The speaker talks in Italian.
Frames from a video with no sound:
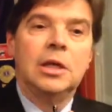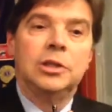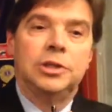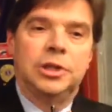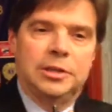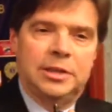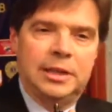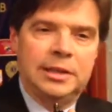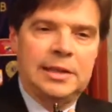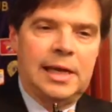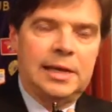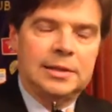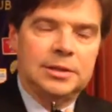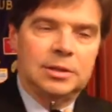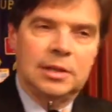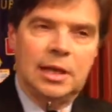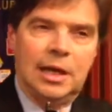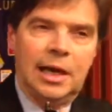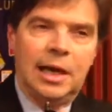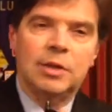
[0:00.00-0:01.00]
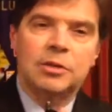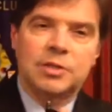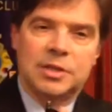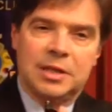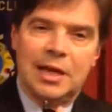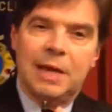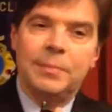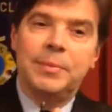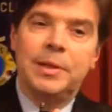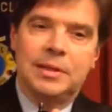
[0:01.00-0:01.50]
centenario del Lions
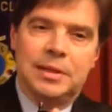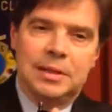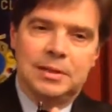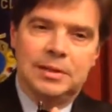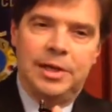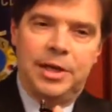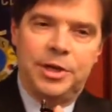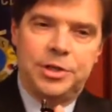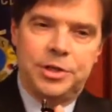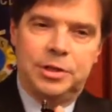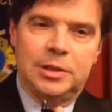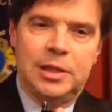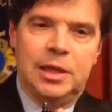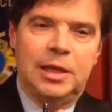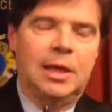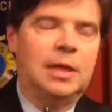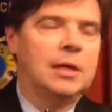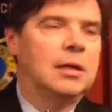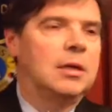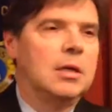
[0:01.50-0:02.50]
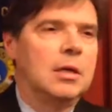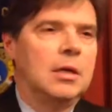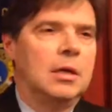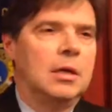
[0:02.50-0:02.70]
Club International,